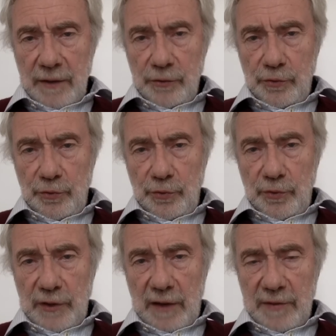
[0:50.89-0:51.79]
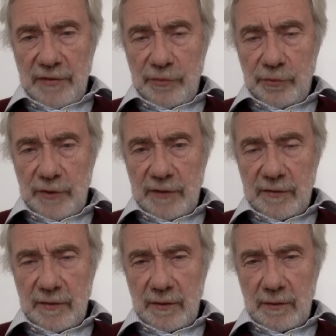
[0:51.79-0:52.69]
d'Arabie
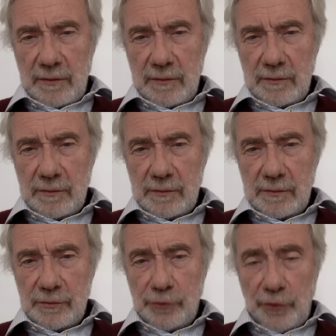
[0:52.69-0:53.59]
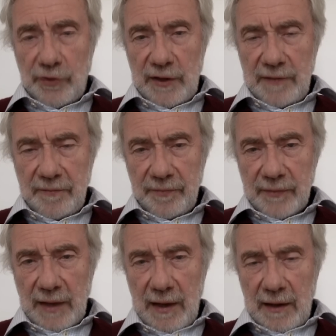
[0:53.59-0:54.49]
saoudite en Turquie
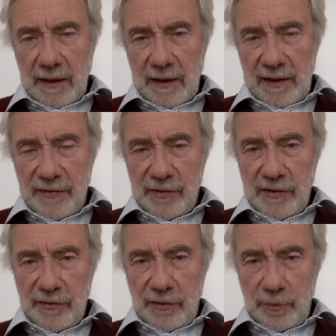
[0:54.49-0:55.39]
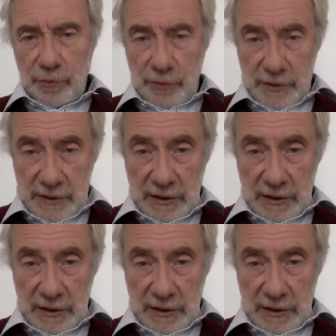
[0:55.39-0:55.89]
à Istanbul.